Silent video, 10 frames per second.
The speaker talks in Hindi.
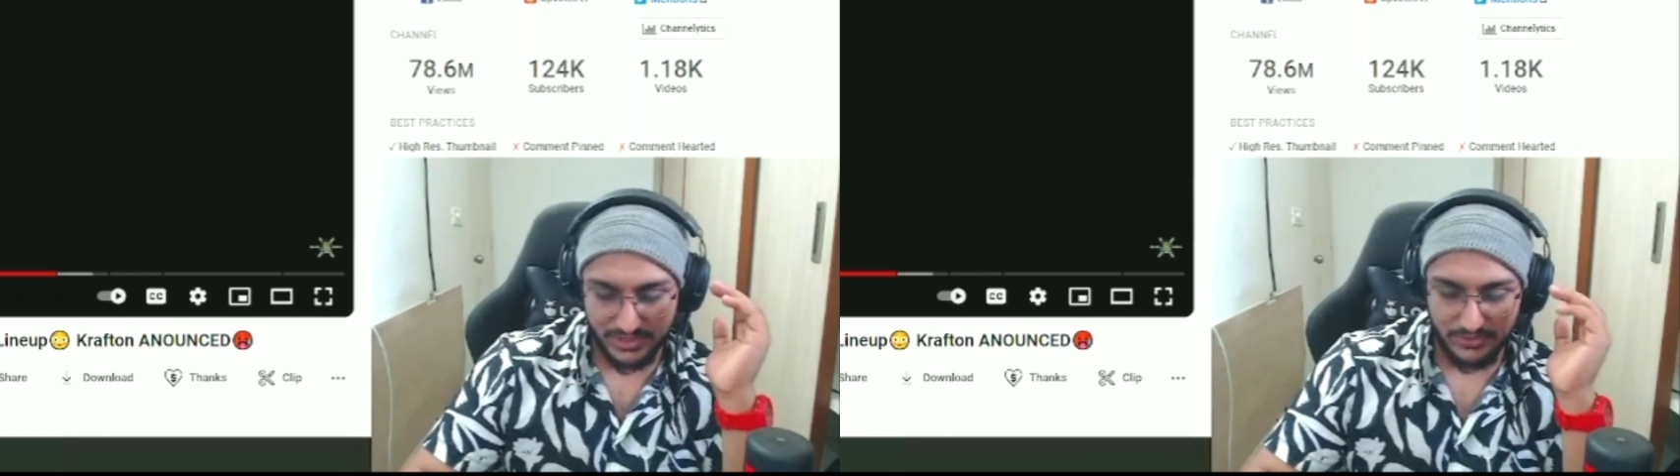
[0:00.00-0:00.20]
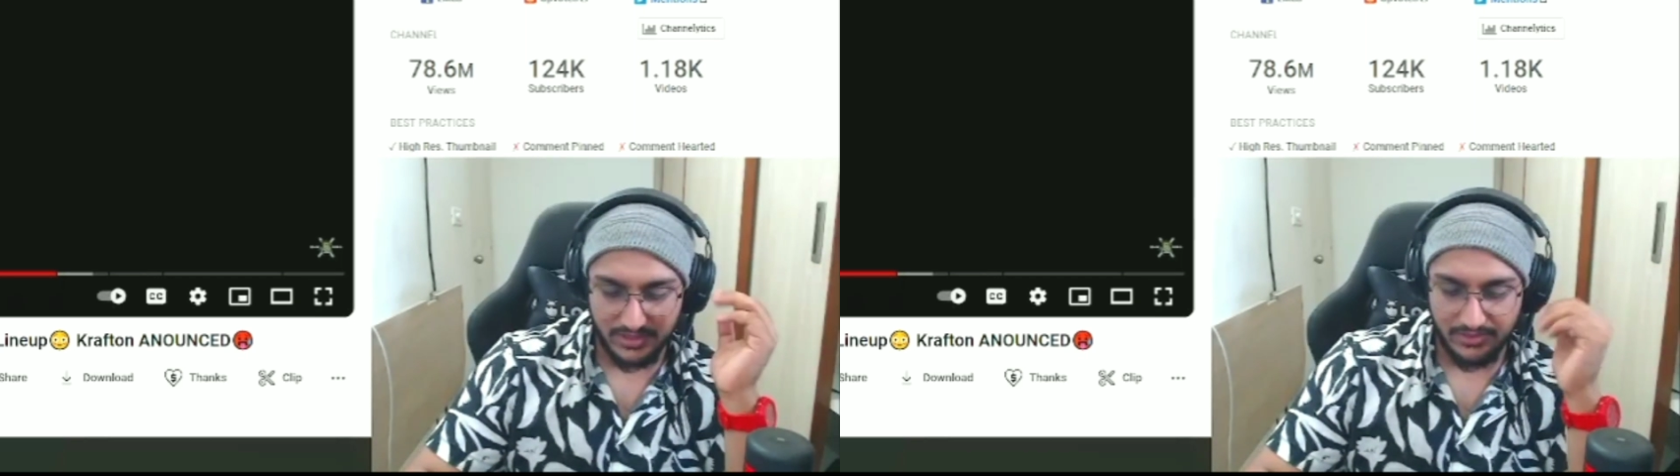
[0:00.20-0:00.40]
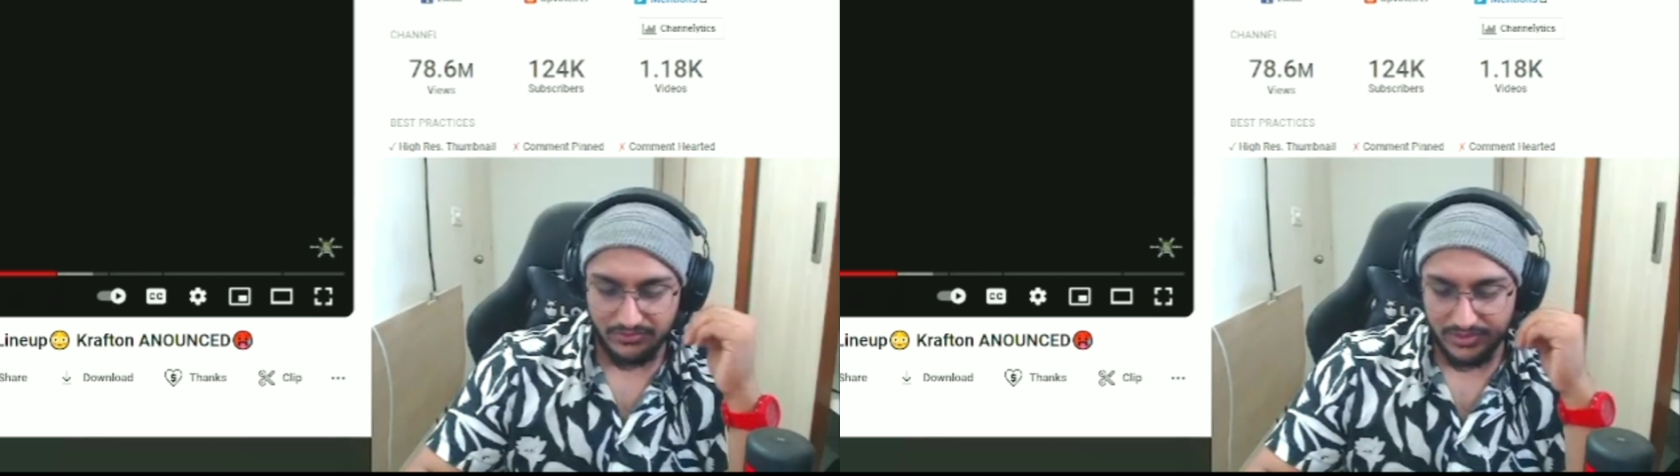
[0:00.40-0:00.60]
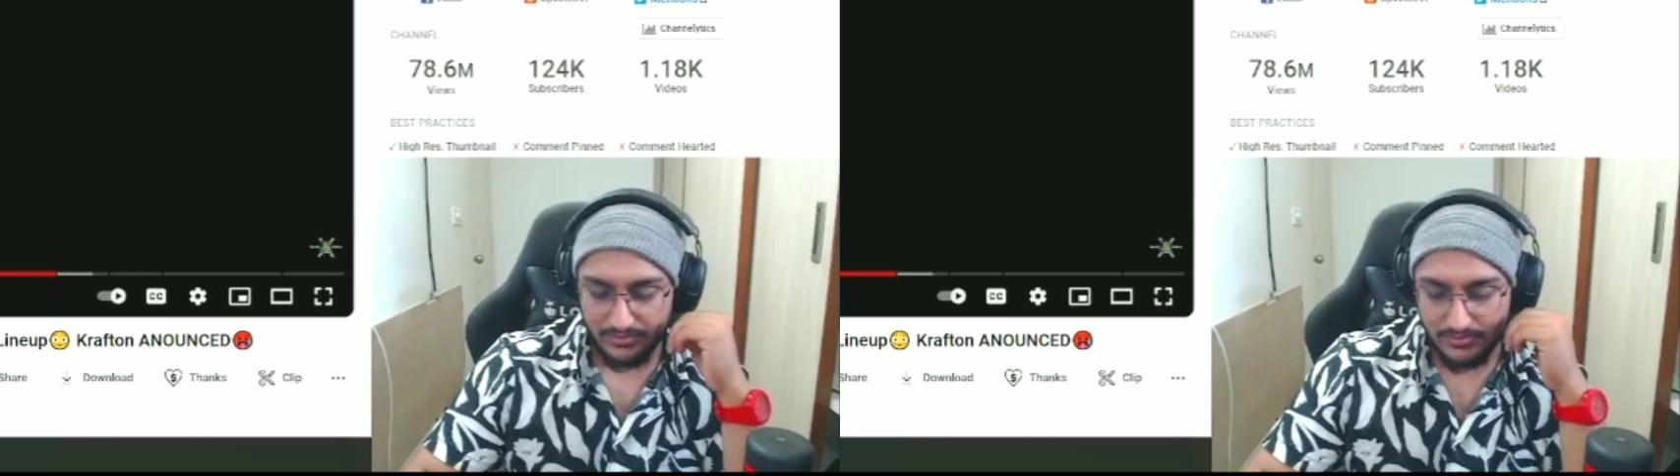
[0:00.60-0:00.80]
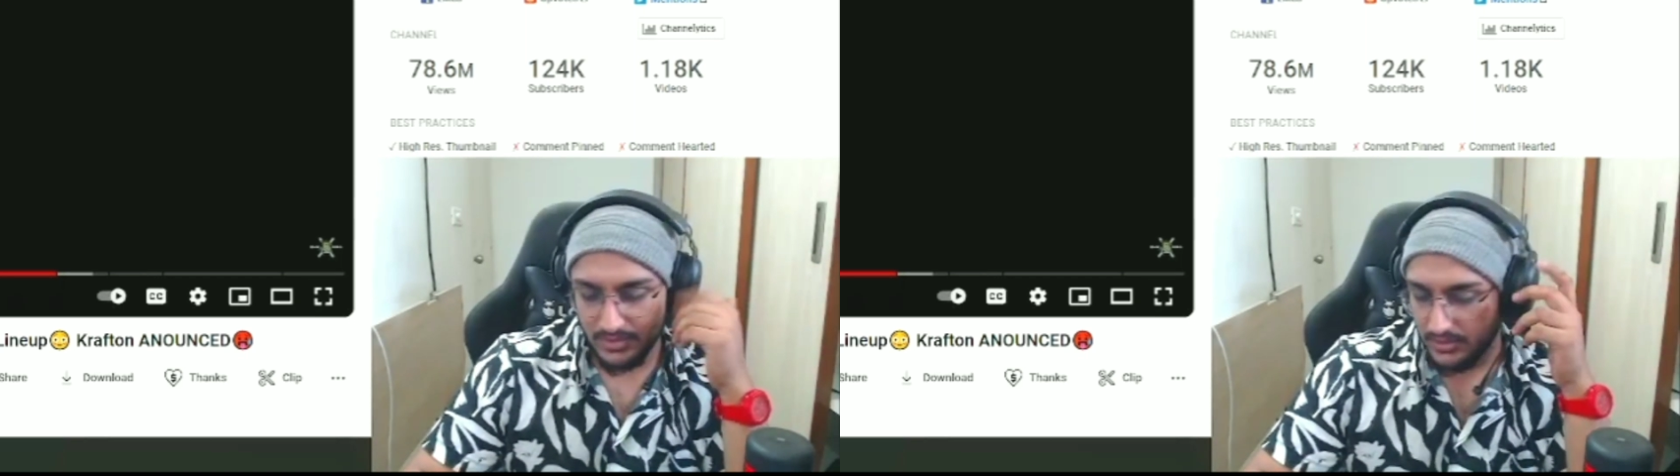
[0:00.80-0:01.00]
कंटिन्यू रखा है उसने
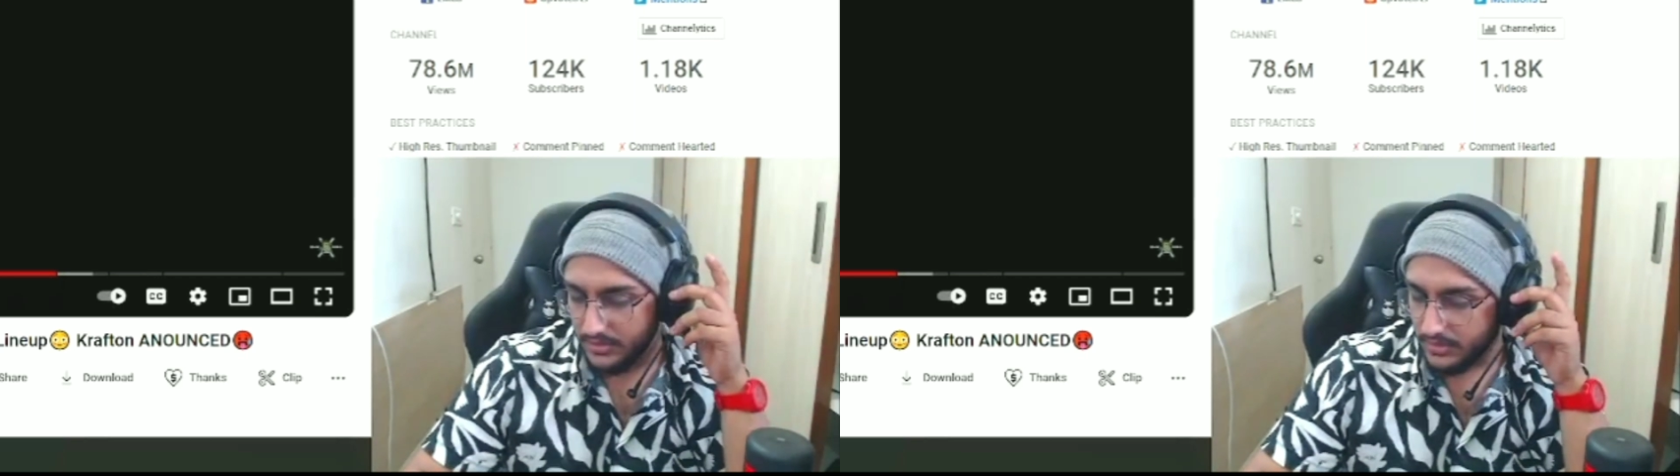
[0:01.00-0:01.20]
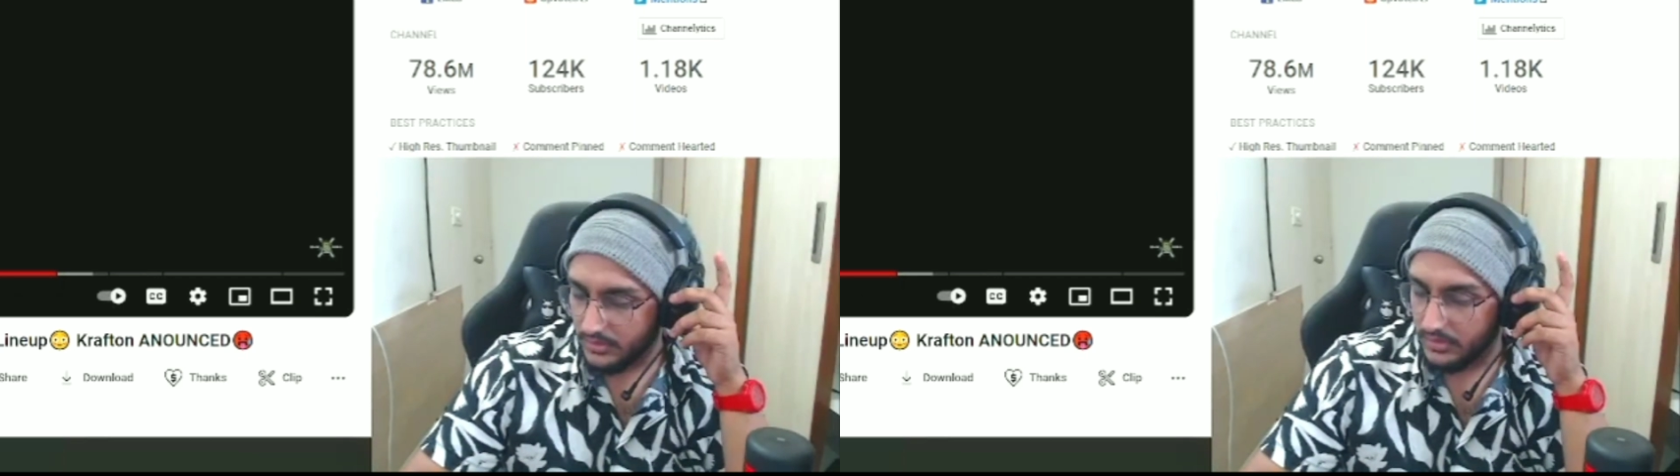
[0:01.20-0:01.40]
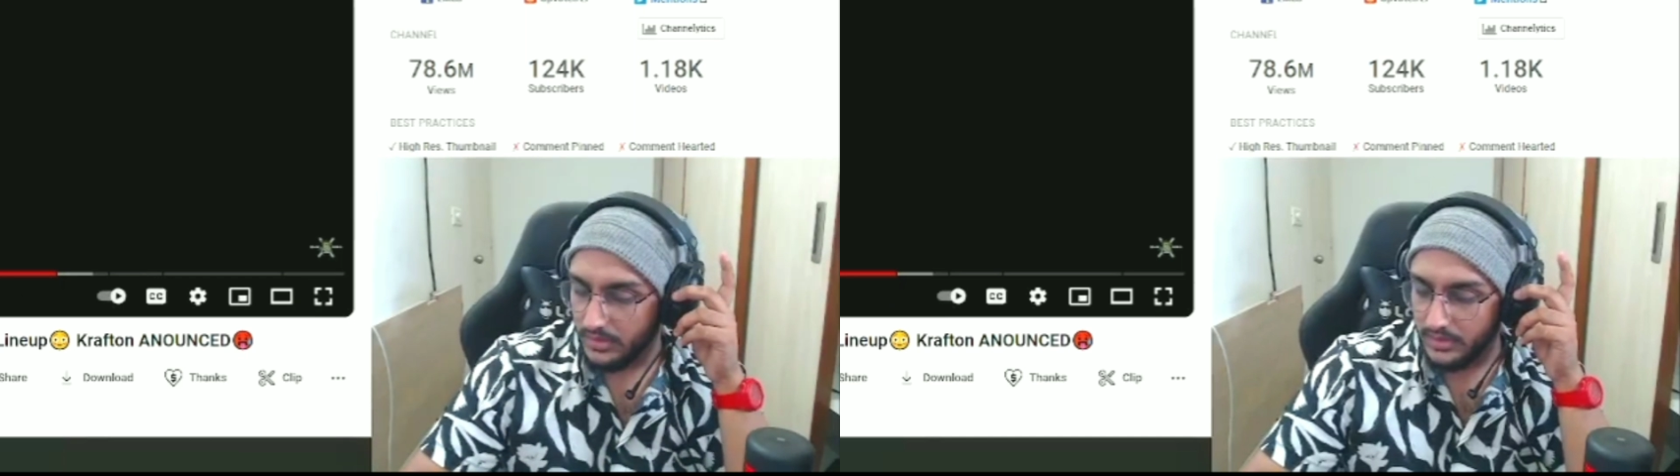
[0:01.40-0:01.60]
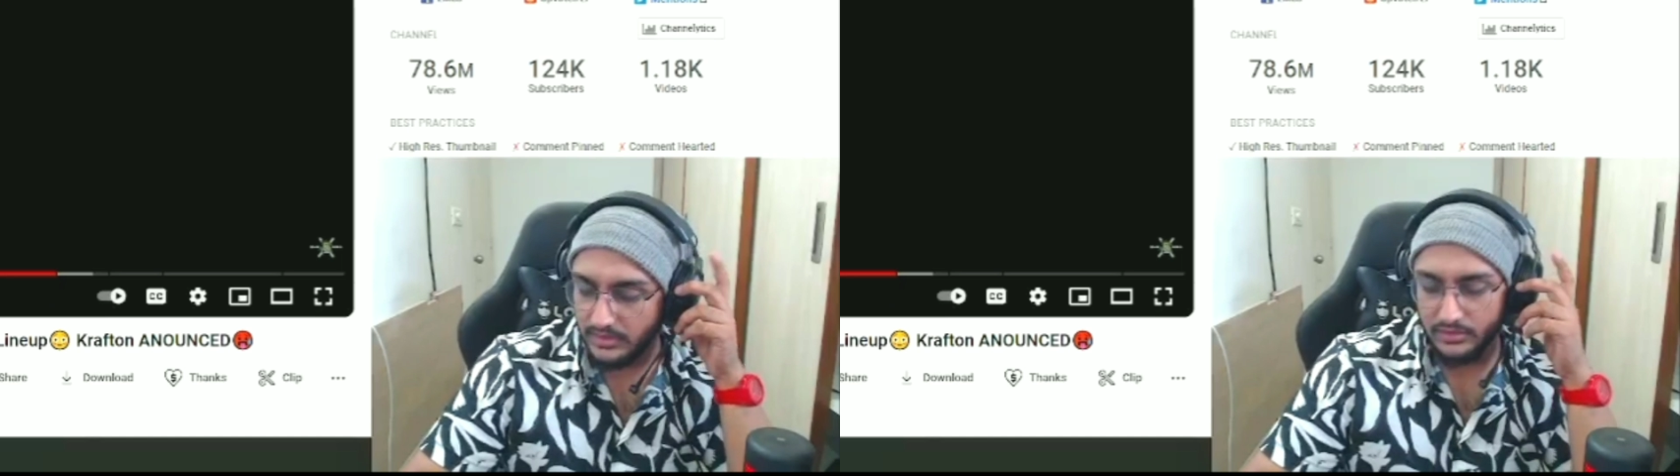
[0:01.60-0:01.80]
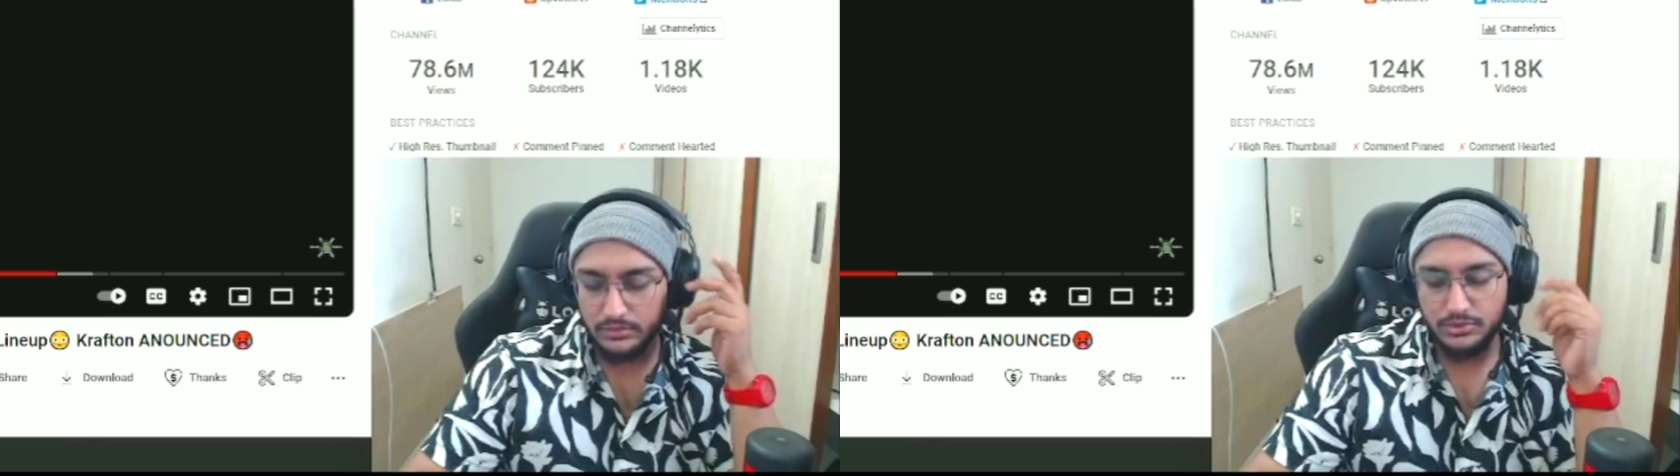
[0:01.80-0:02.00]
अगर अच्छा,